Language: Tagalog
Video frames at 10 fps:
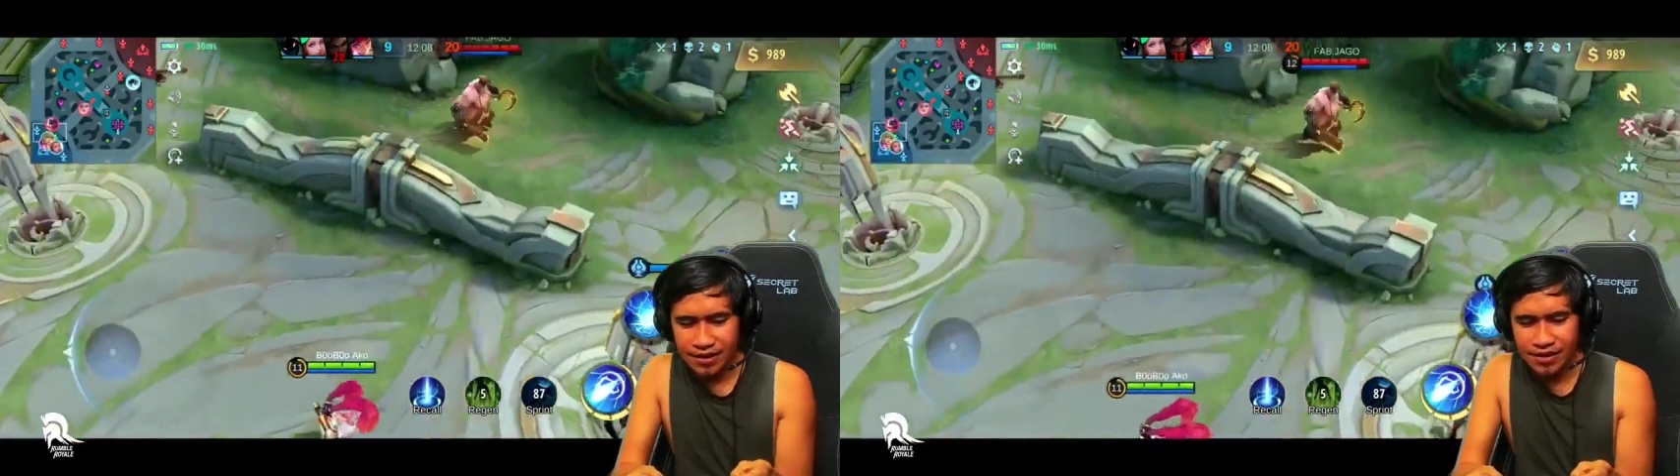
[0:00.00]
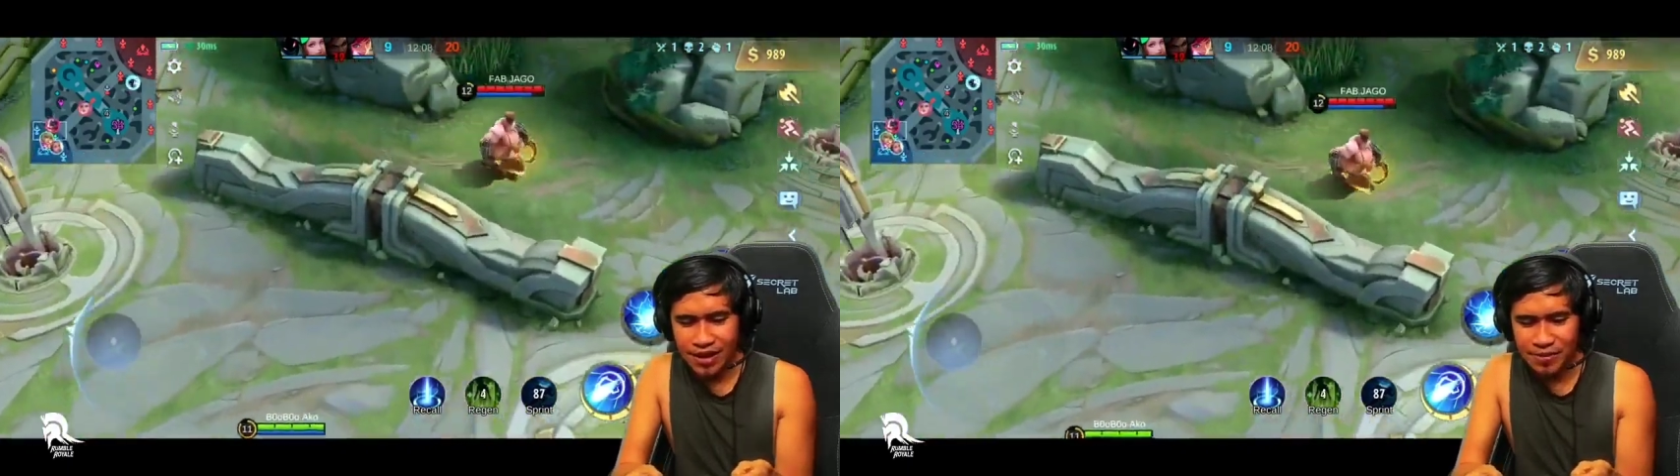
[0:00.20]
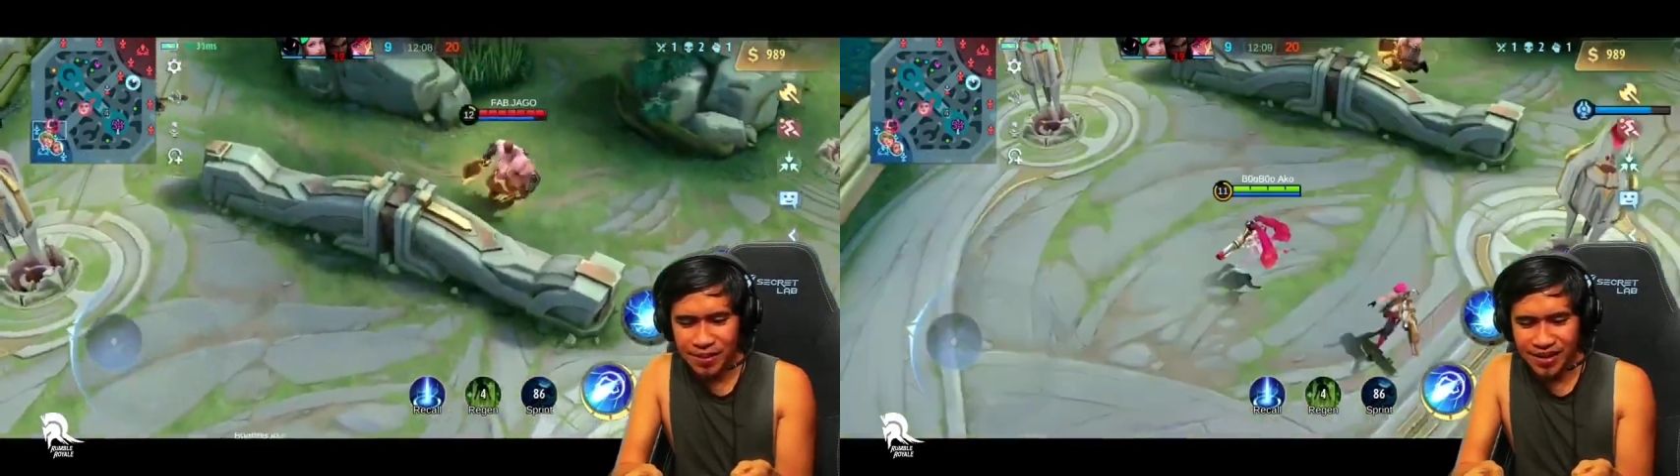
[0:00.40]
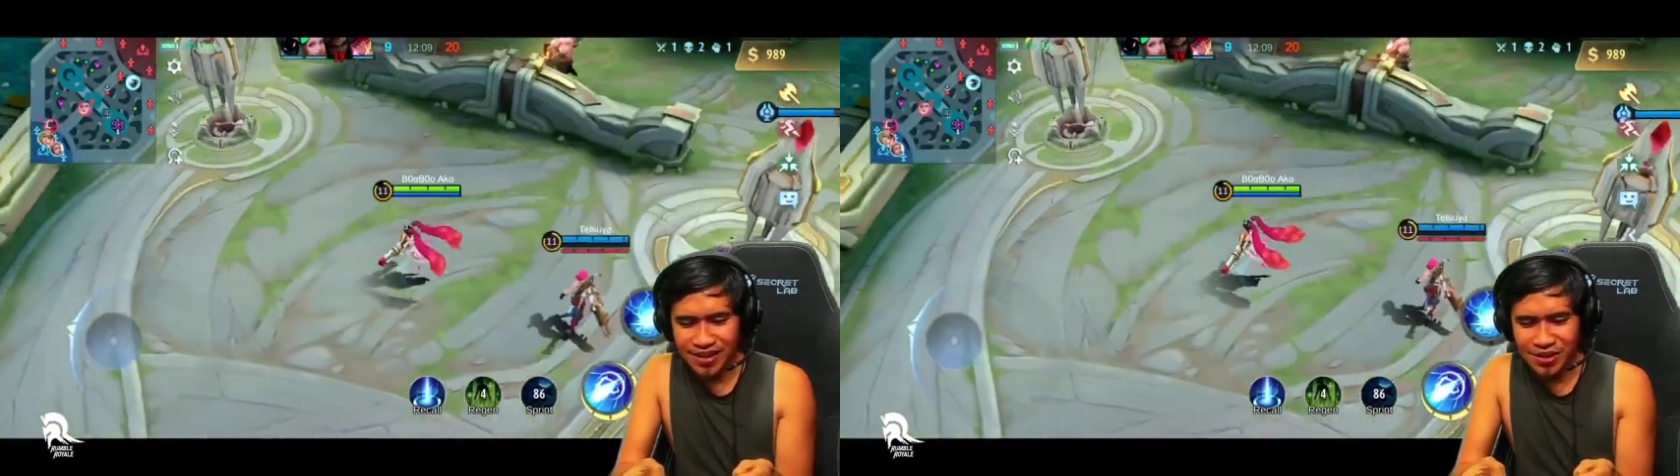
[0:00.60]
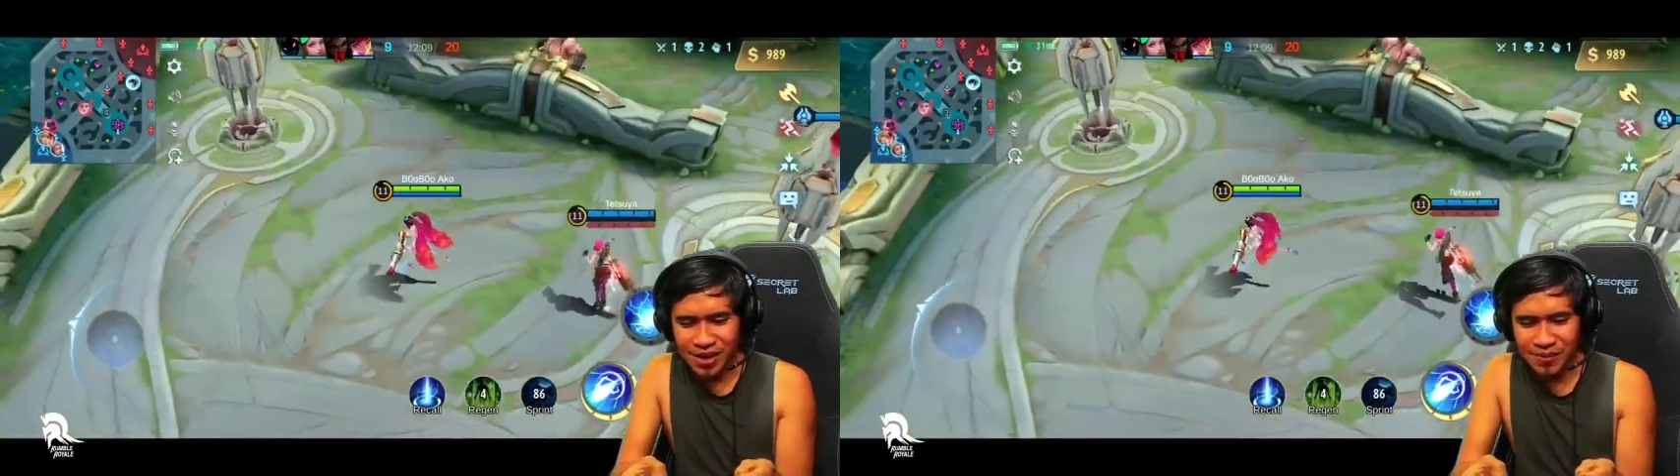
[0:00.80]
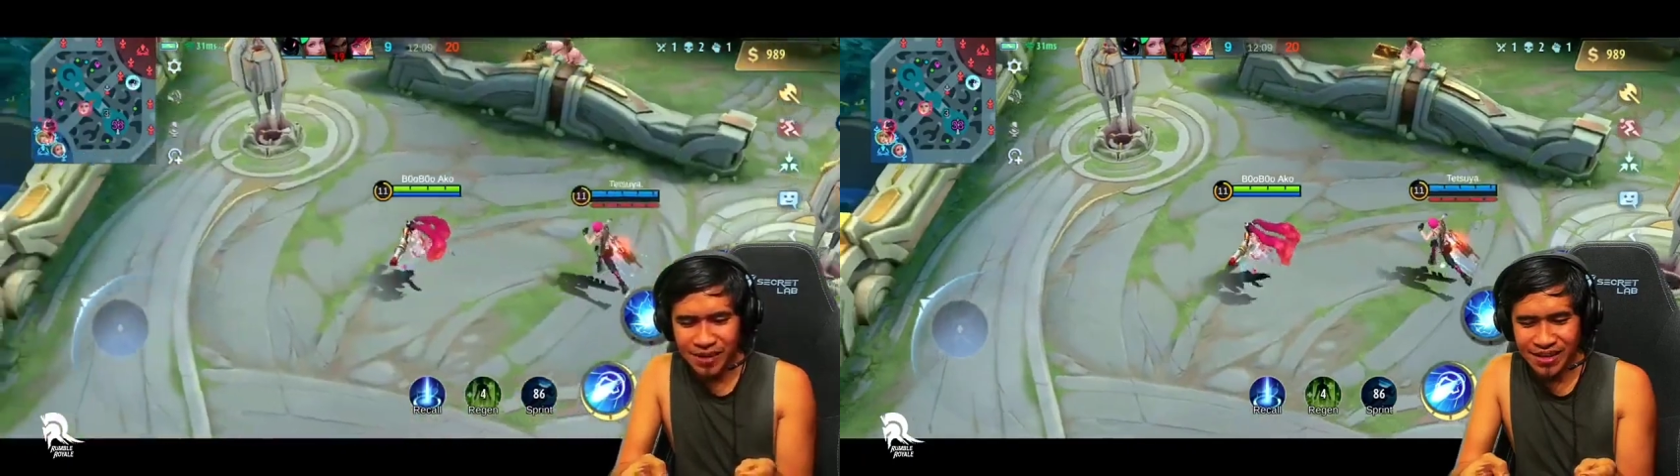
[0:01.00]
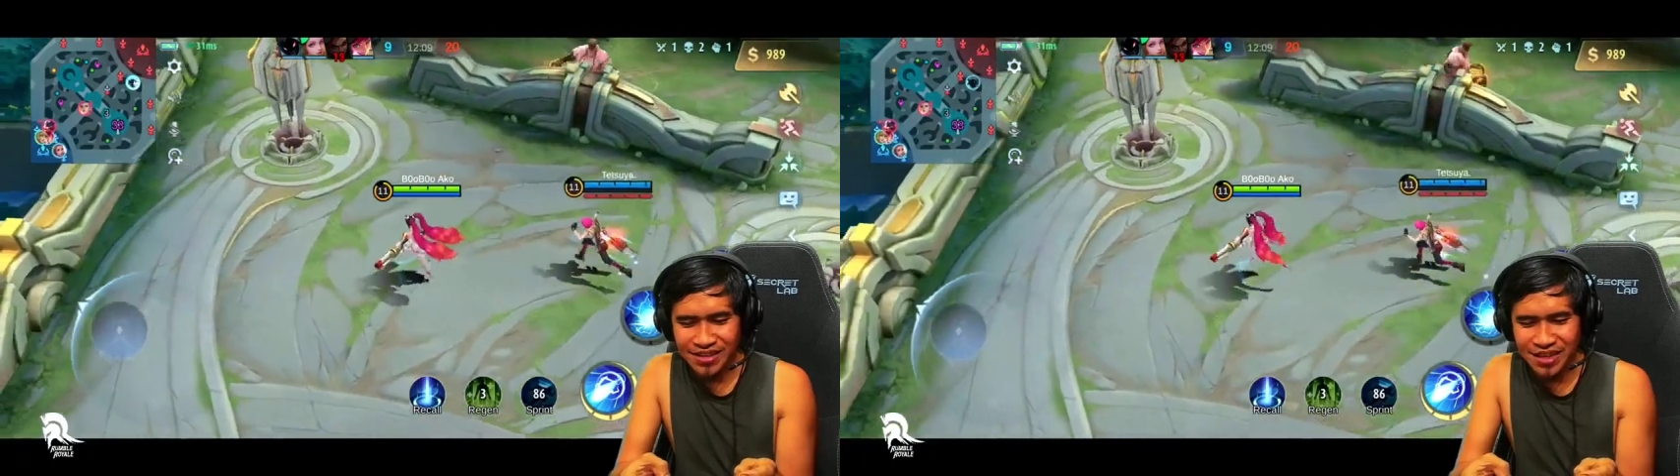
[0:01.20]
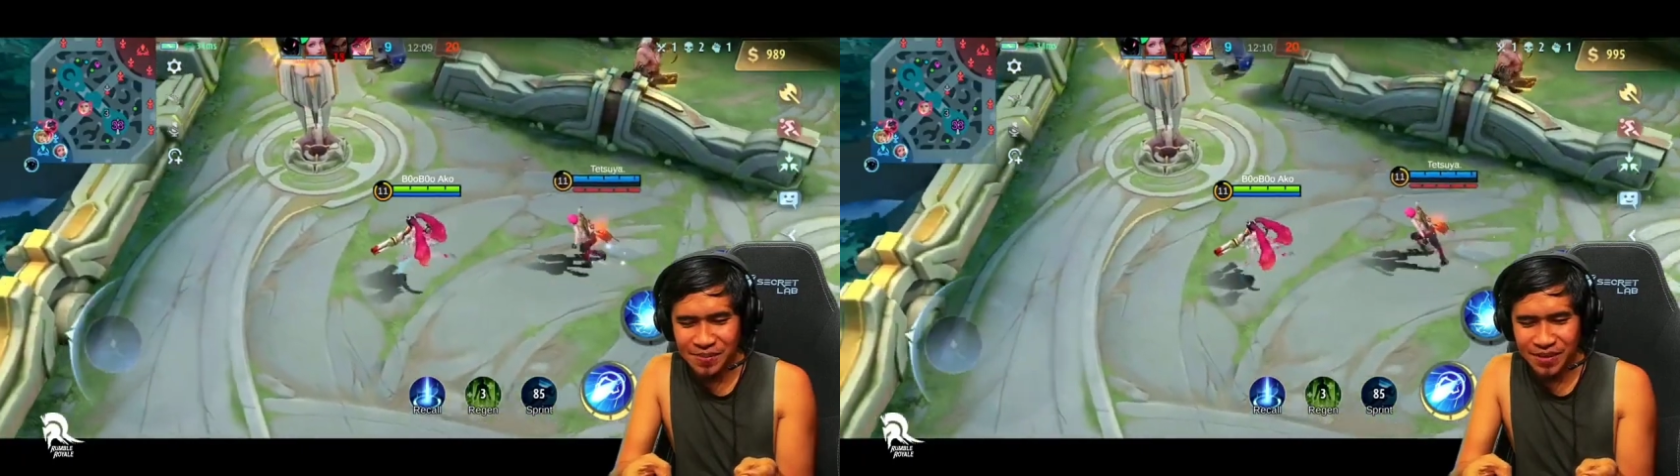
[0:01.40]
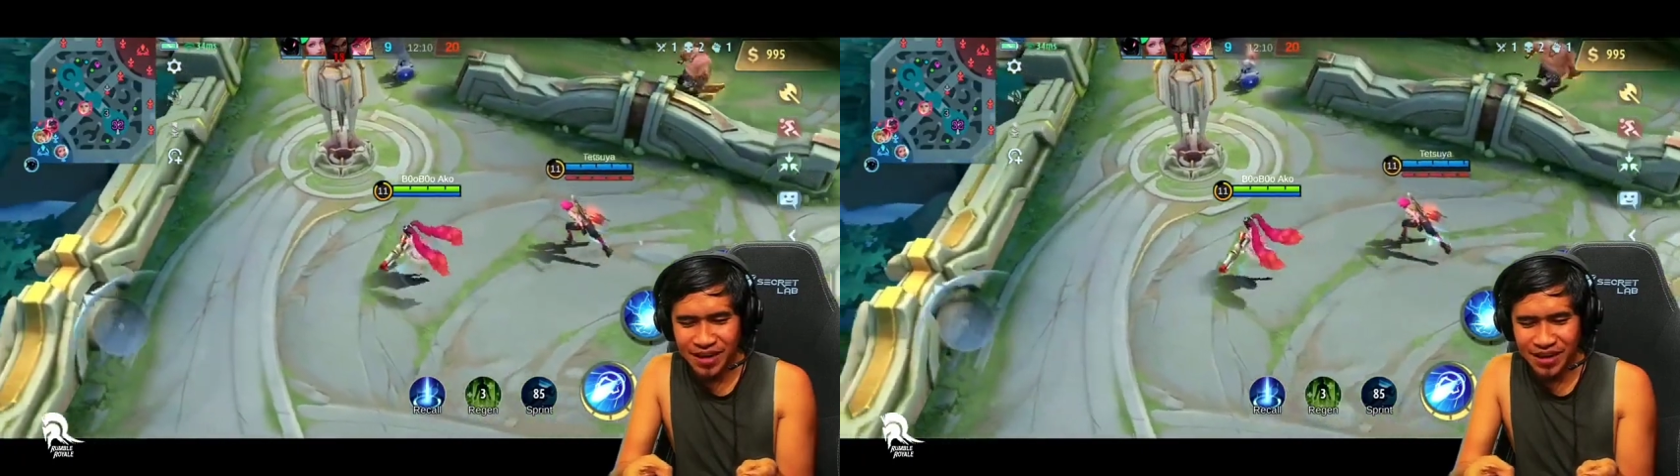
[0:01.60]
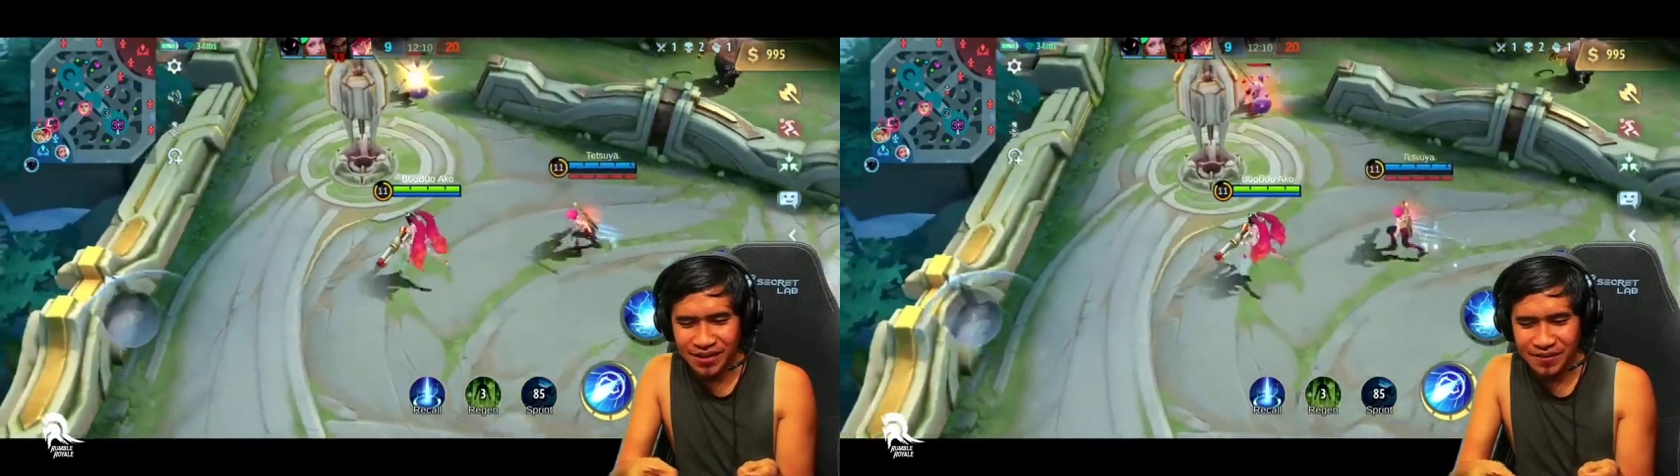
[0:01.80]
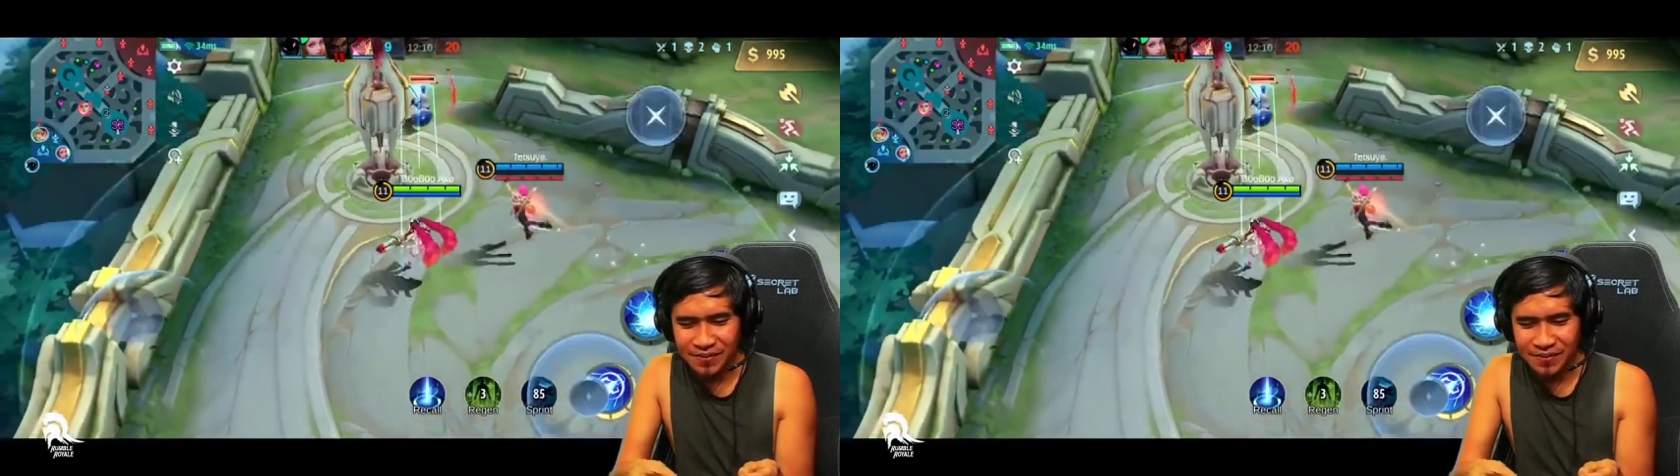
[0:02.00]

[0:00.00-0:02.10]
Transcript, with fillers: Dito na, pre! Dito na, pre! Sige na, pre!